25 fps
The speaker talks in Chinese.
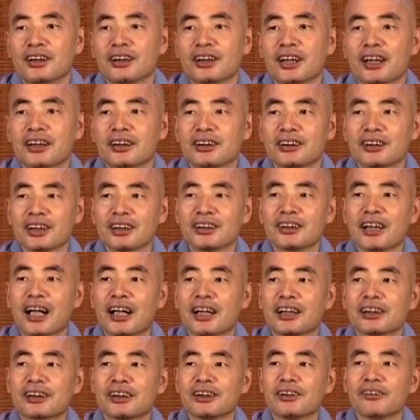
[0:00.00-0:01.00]
但是正常
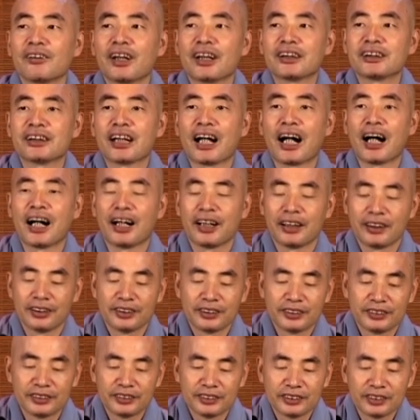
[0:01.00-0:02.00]
的情况
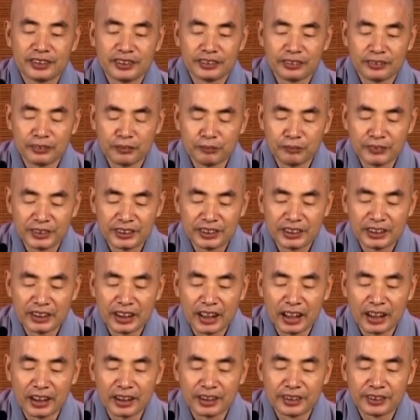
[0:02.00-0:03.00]
下，就是我们尽
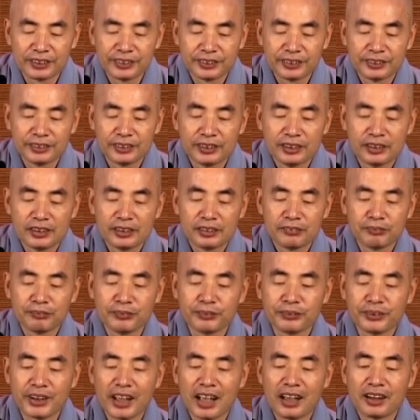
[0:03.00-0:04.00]
量
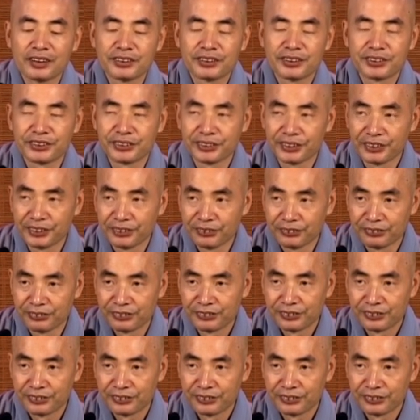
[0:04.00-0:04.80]
不要使用，